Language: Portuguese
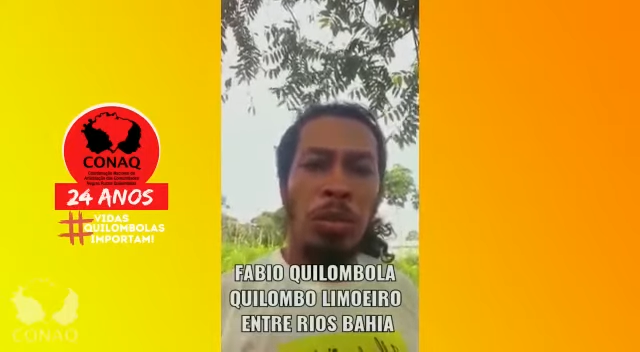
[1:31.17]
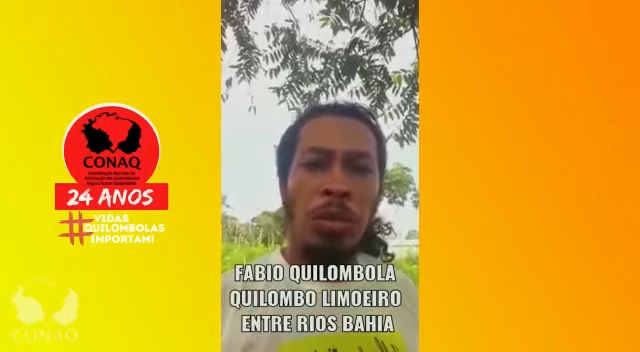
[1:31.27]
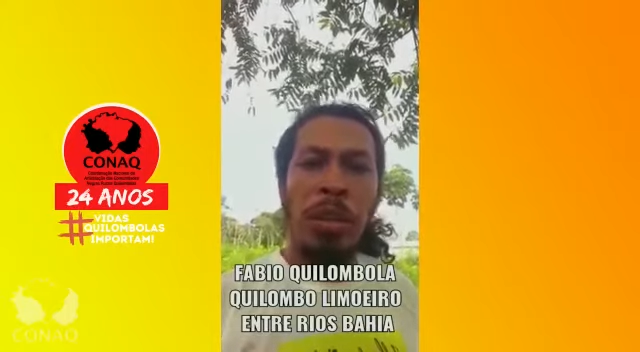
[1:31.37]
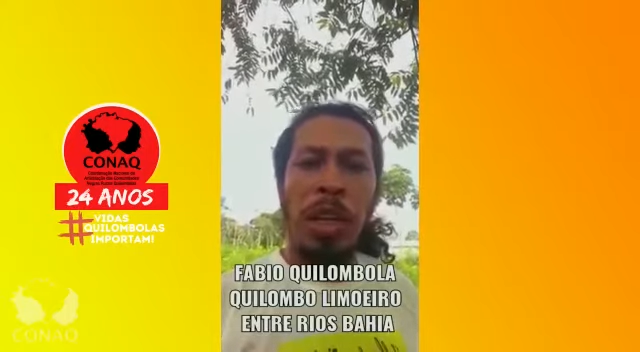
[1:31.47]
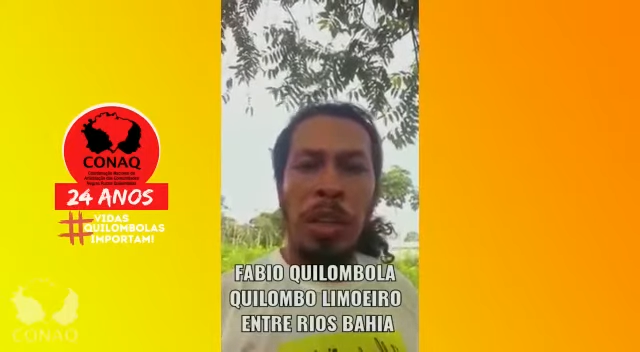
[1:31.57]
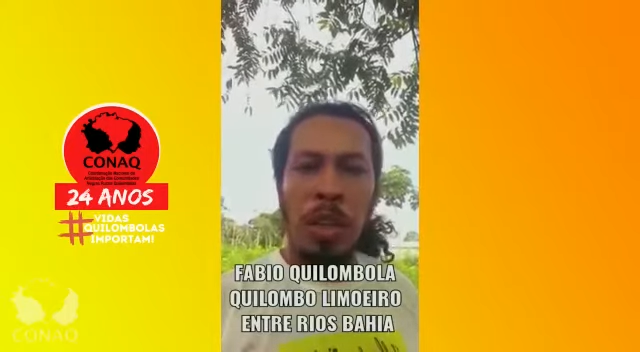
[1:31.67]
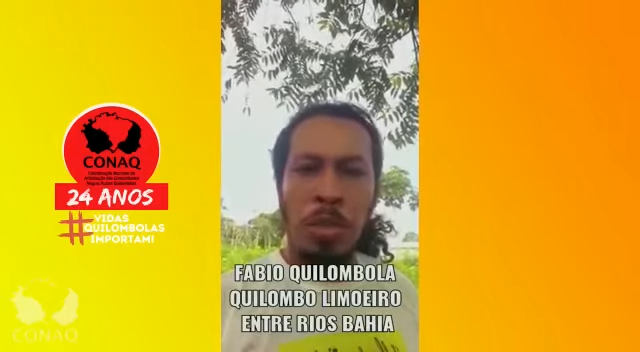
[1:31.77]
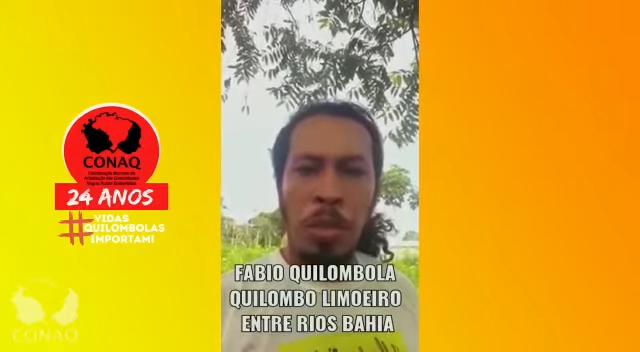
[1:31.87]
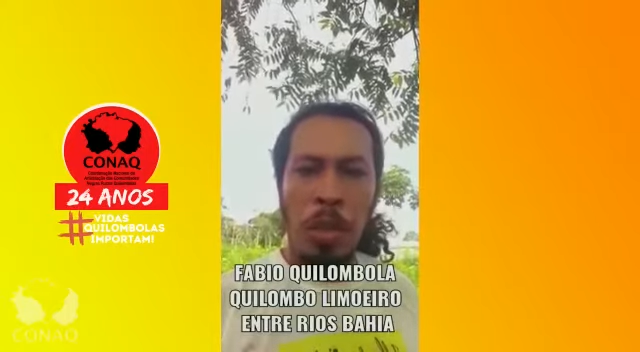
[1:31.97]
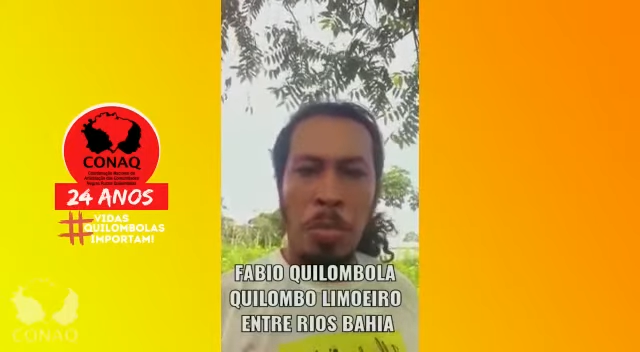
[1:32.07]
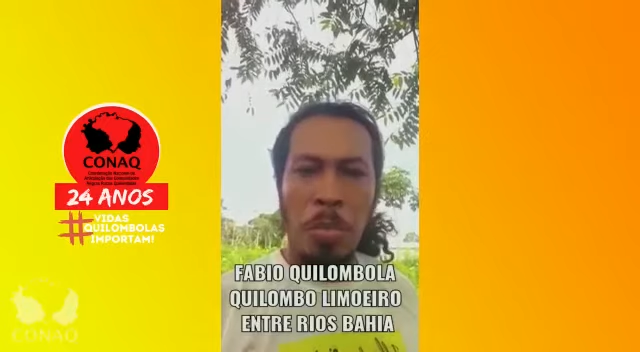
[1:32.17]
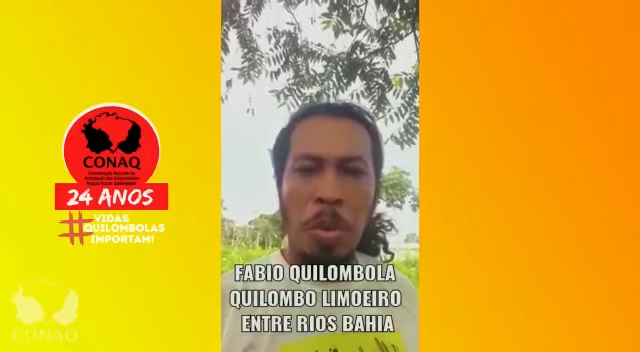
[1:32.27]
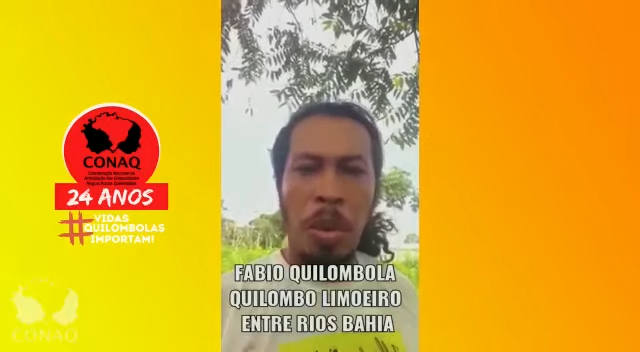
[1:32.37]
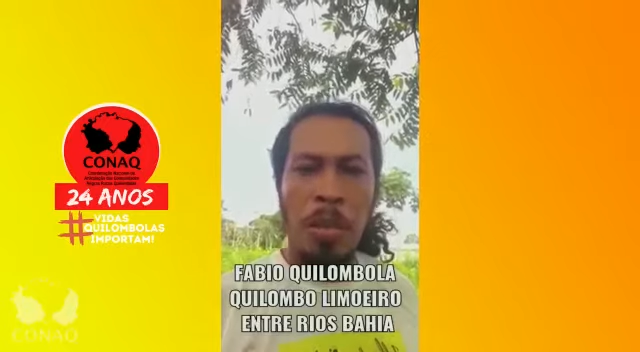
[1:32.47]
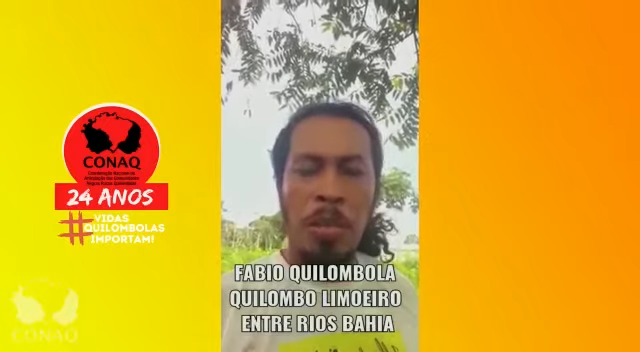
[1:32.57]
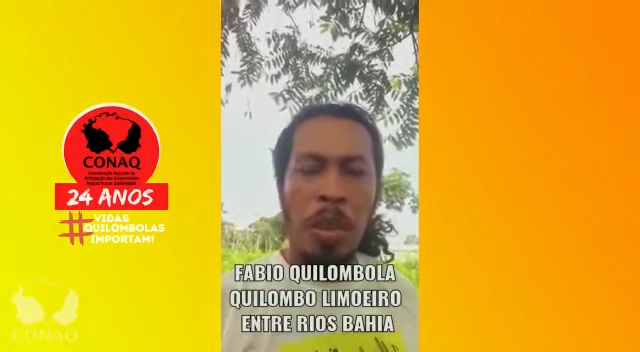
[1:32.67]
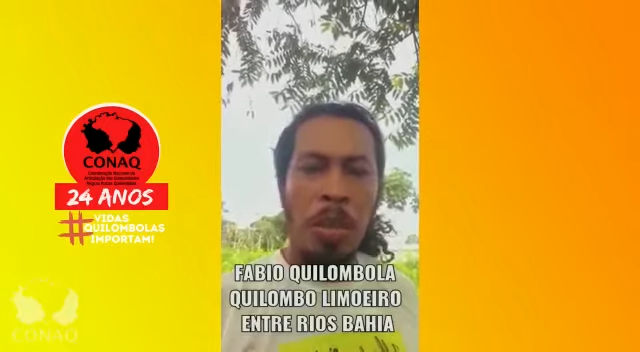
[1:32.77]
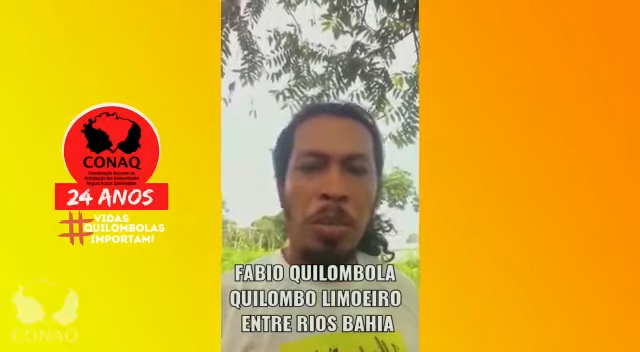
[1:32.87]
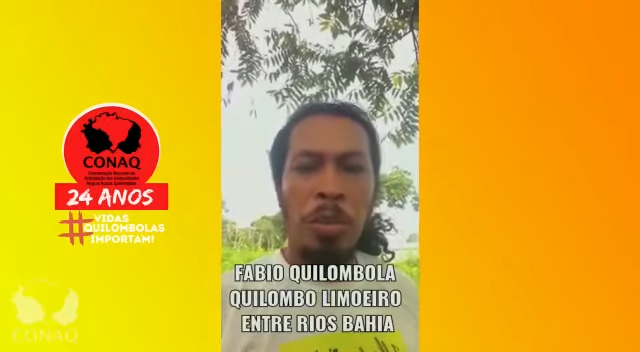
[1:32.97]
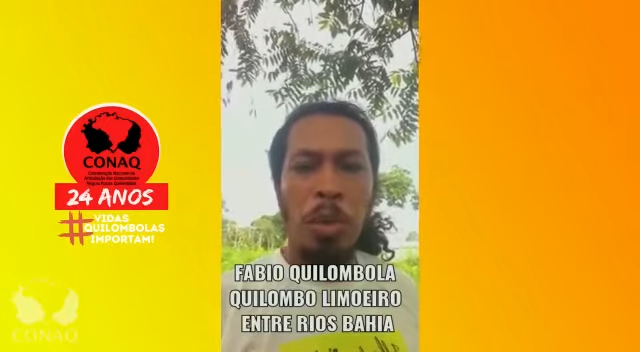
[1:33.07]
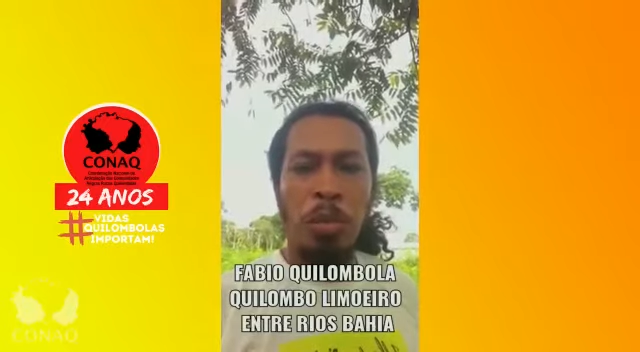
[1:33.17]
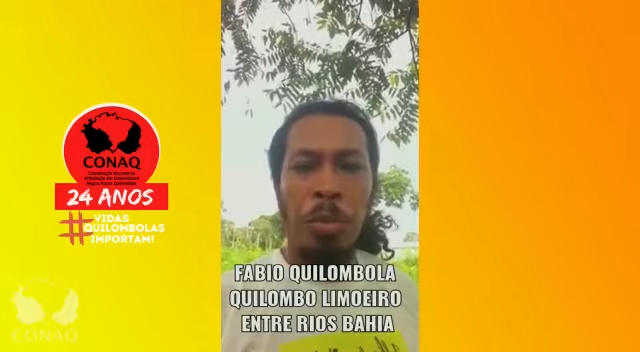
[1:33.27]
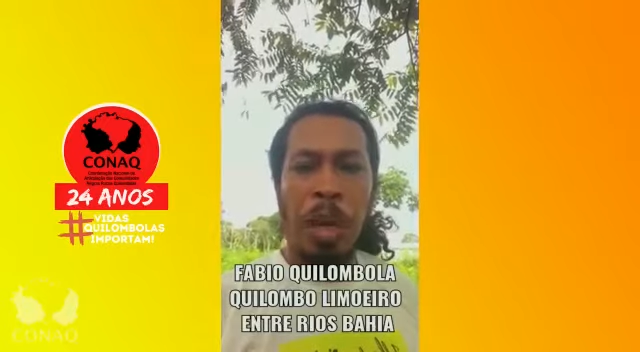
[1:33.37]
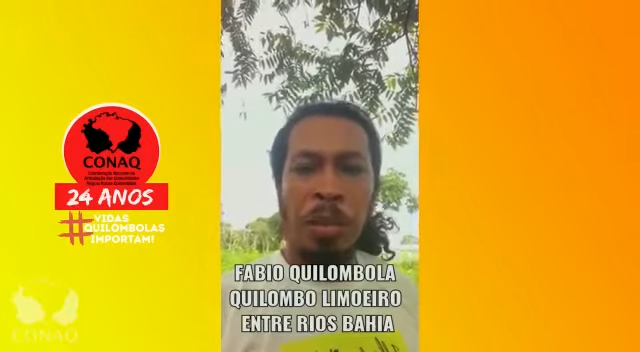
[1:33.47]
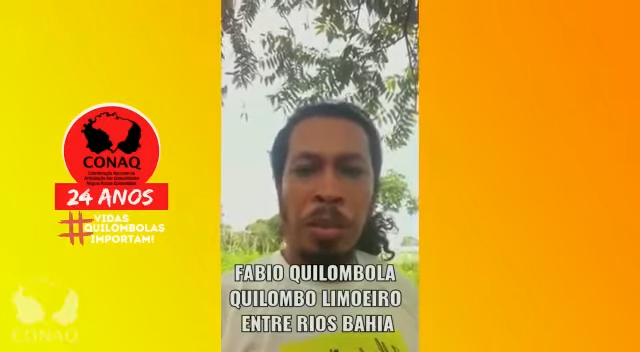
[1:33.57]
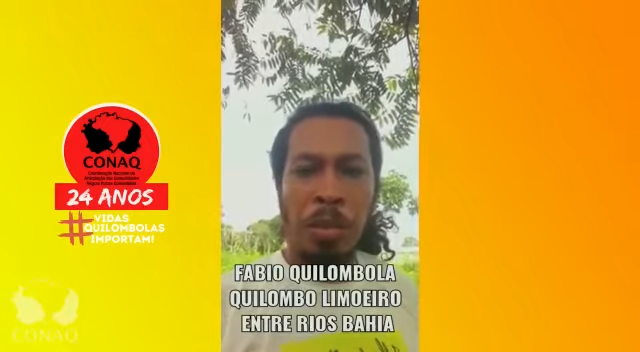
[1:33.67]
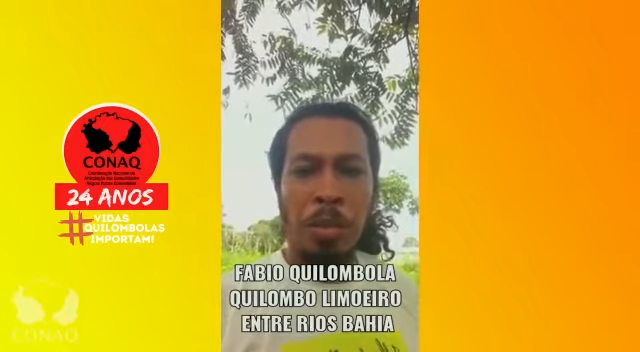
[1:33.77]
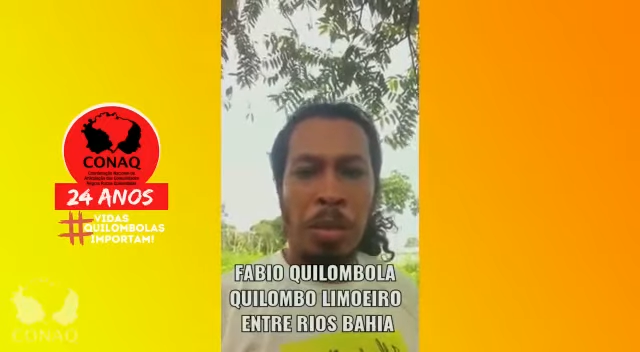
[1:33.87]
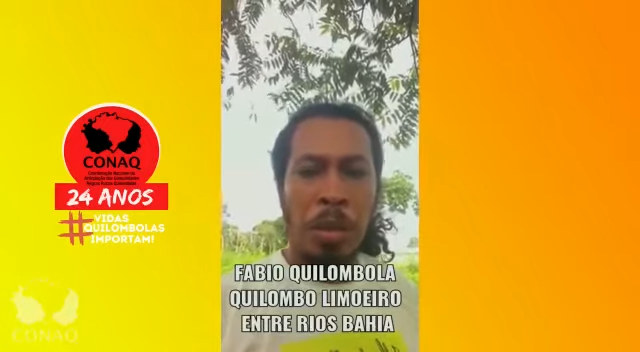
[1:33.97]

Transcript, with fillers: cidadãos quilombolas do nosso Brasil.